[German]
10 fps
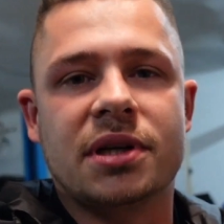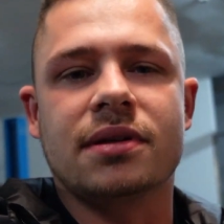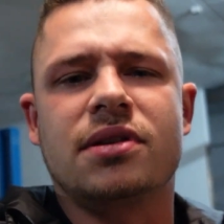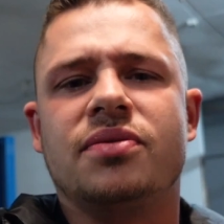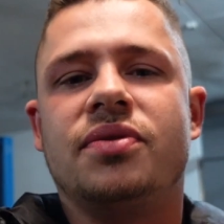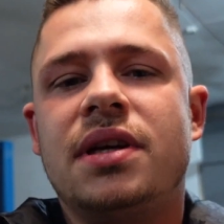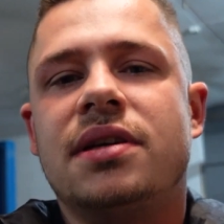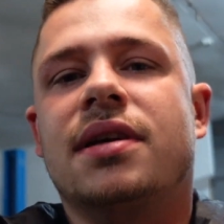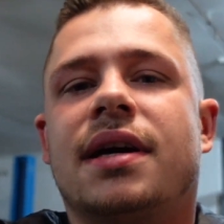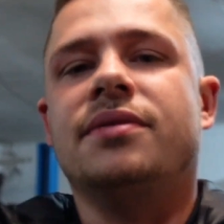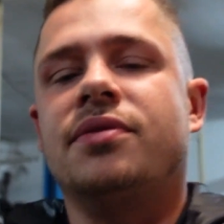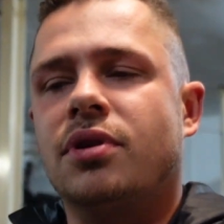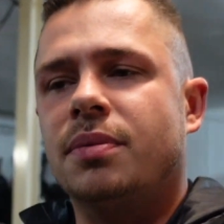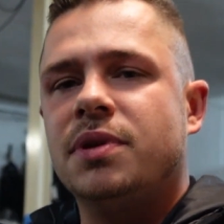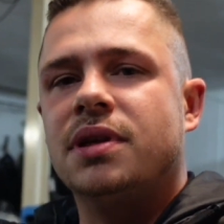bitte die Fähigkeiten von
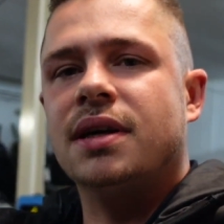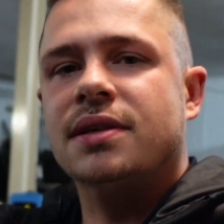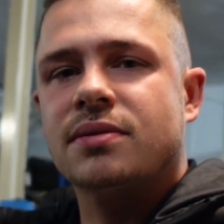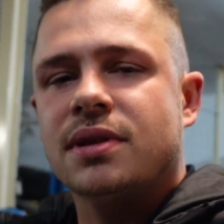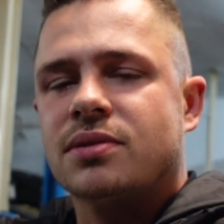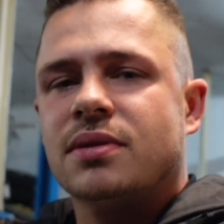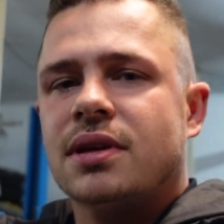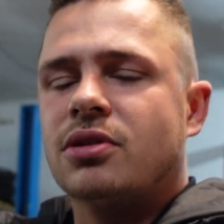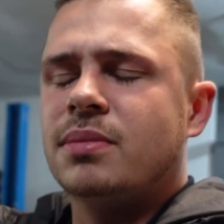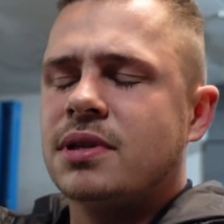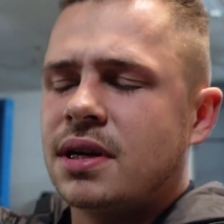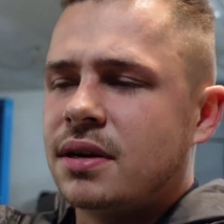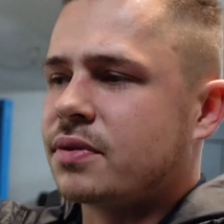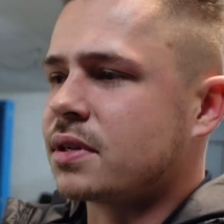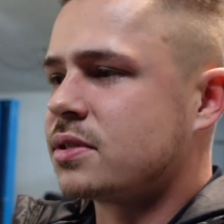von Opticast oder so in der
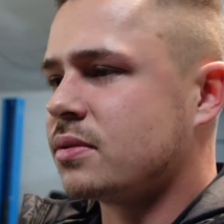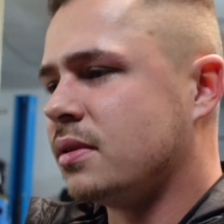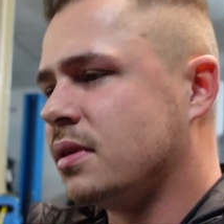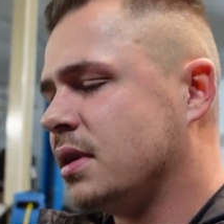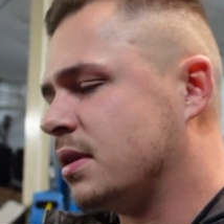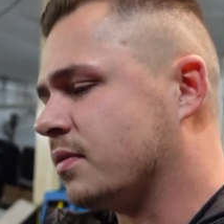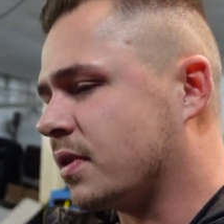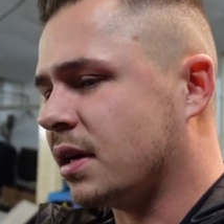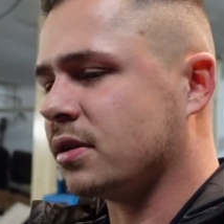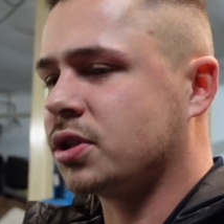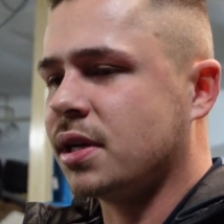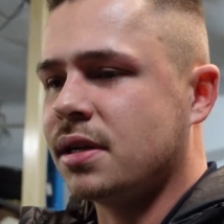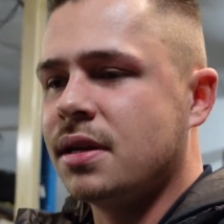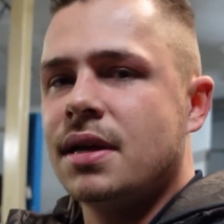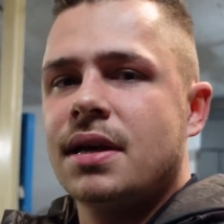Kommentarfraktion nicht in Frage
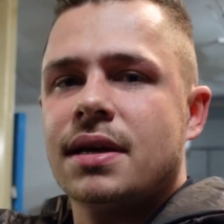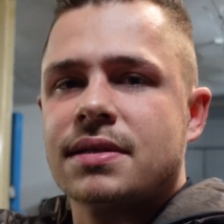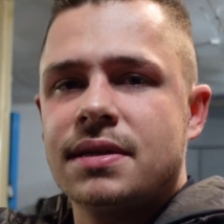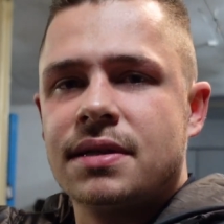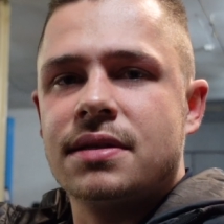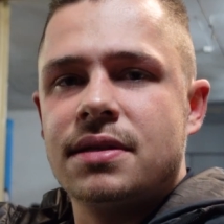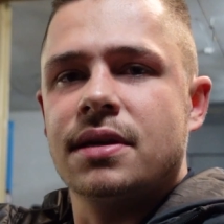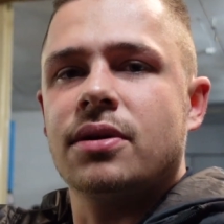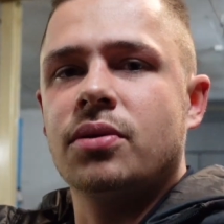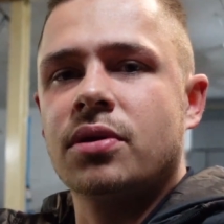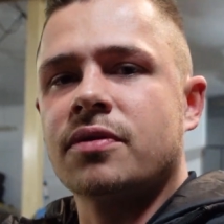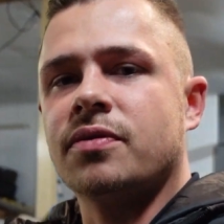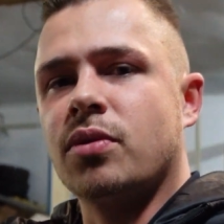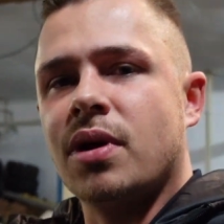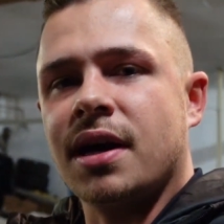stellen. Es liegt hier
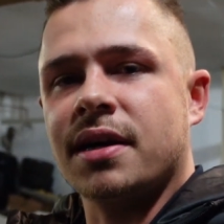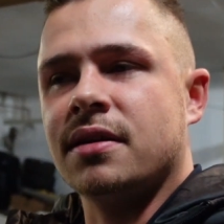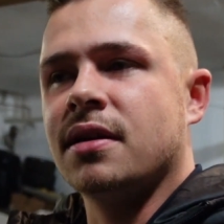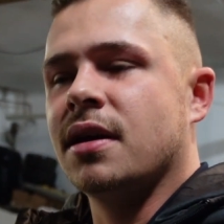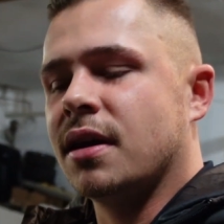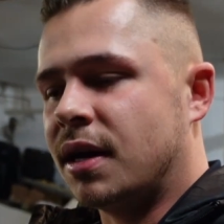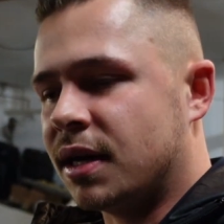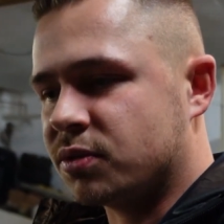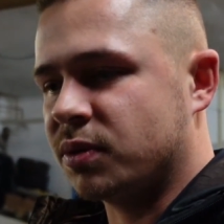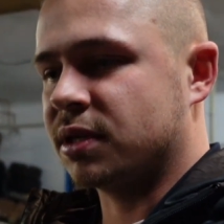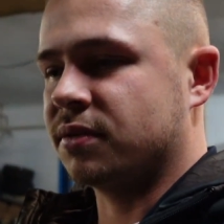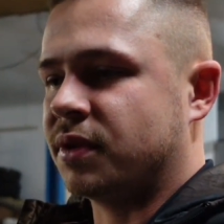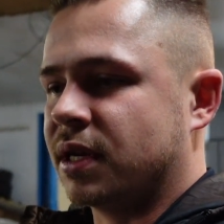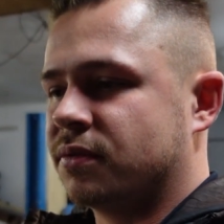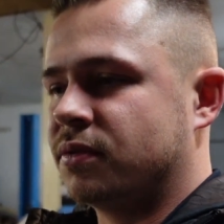irgendwo ein
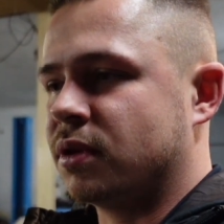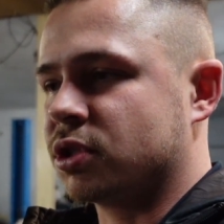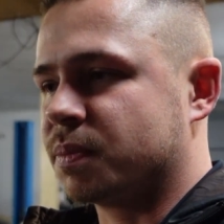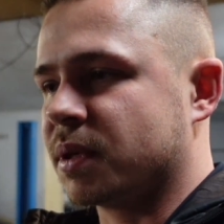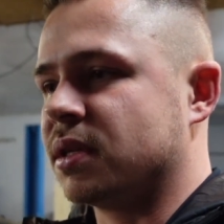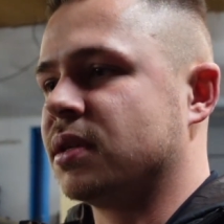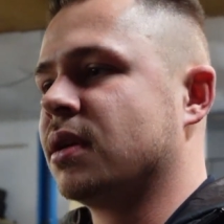Hardware-Defekt vor, sprich